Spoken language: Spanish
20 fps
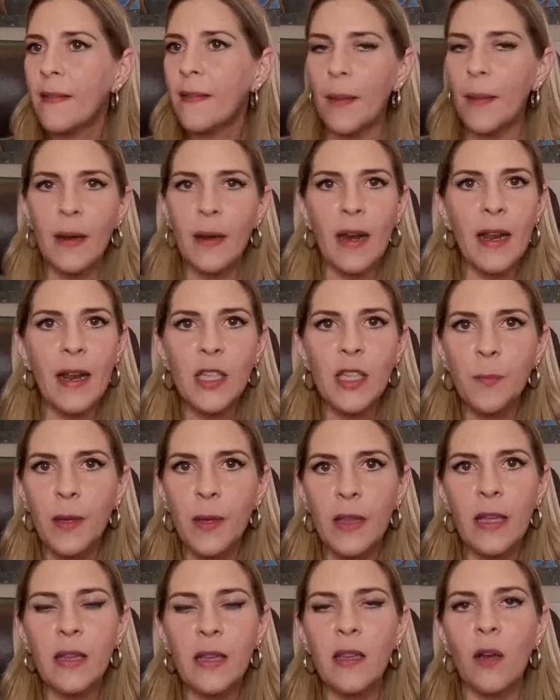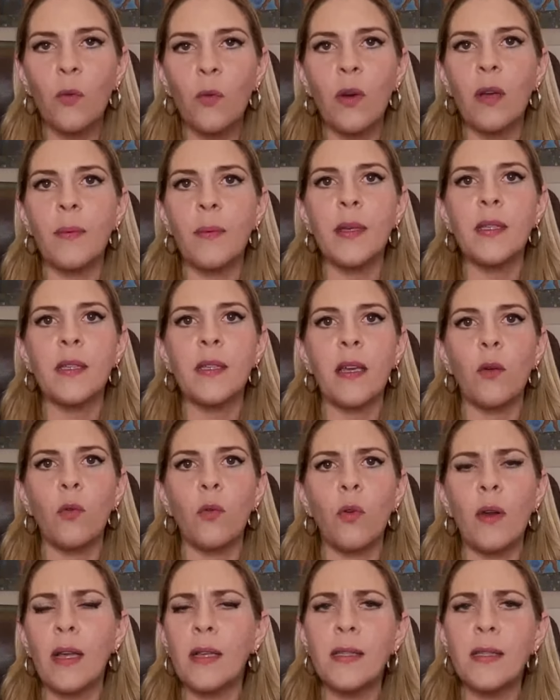de manera expedita una vez que
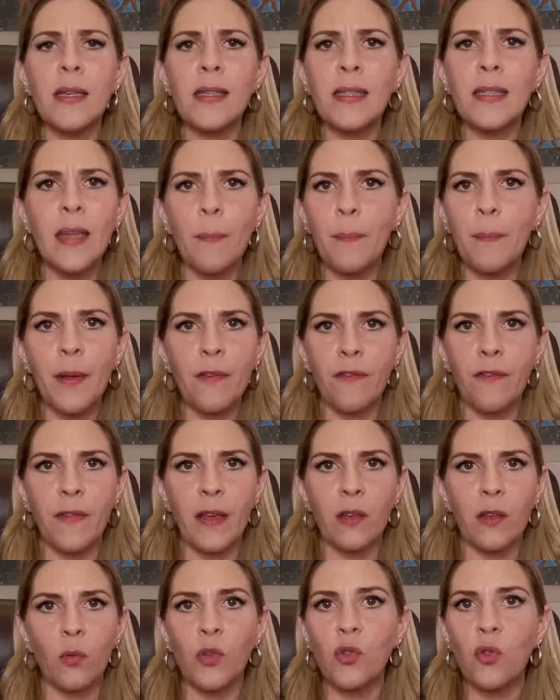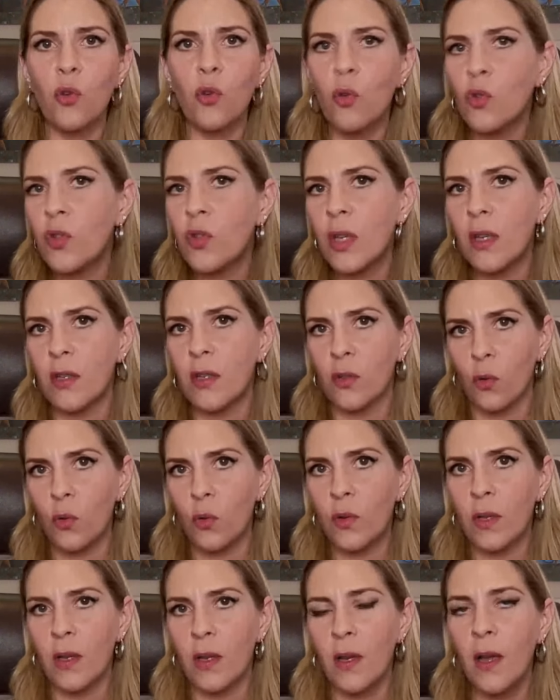uno nace, está perfecto, eso no se
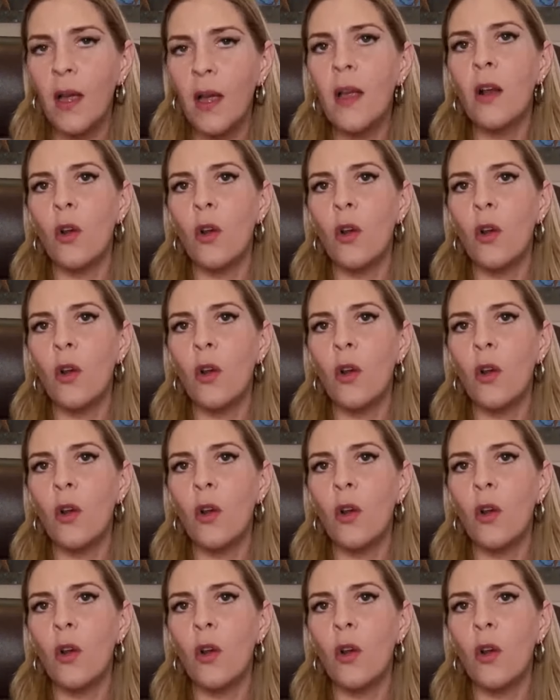discute.